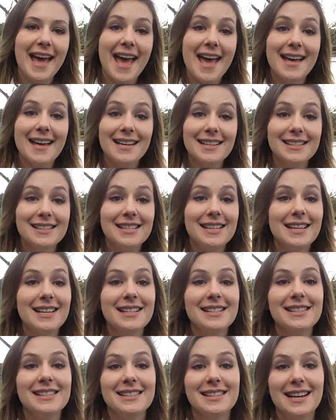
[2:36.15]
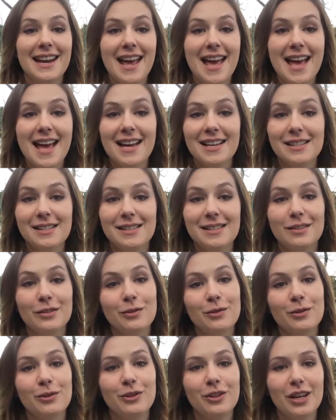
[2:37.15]
É esse estresse
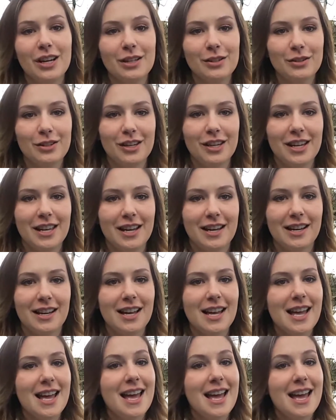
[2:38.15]
do dia a dia.